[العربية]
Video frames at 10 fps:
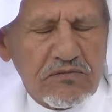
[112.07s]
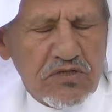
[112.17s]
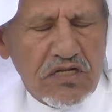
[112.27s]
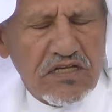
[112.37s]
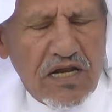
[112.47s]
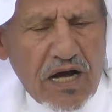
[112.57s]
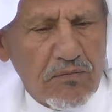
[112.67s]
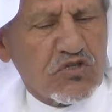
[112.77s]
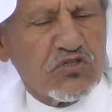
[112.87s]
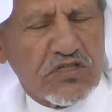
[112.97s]
وصلت الى
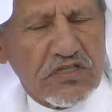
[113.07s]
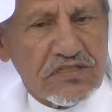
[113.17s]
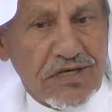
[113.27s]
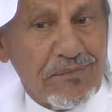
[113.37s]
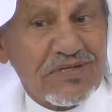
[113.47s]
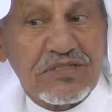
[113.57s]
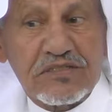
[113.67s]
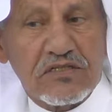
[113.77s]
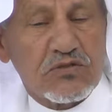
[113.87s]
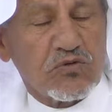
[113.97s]
25 كتاب بس
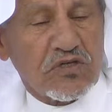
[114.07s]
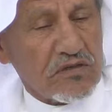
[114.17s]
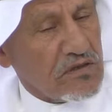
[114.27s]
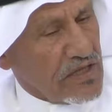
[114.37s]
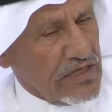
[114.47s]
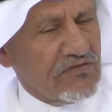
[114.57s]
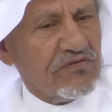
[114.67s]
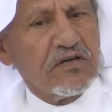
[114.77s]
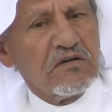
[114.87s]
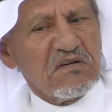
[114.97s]
التسويق ضعيف
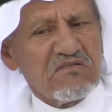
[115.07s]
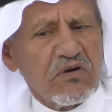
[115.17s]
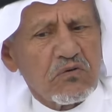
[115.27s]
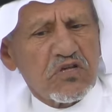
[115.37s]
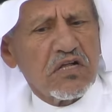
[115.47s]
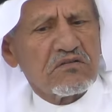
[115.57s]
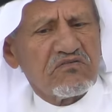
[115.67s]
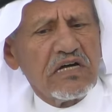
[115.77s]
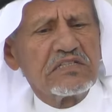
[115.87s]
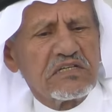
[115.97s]
ما شاء الله
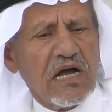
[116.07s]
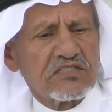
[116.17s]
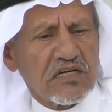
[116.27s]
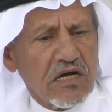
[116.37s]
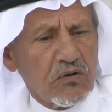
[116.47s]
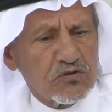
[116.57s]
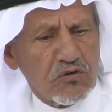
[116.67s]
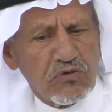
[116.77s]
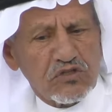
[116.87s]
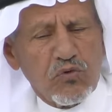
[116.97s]
فعندي عشرة كتب
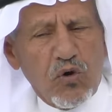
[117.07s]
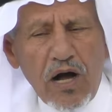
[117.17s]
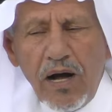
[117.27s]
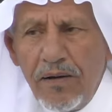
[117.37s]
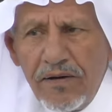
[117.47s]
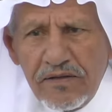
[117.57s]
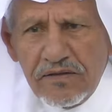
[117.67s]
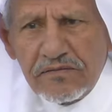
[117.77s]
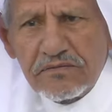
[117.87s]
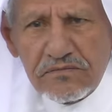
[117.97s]
مطبوعة ما شاء الله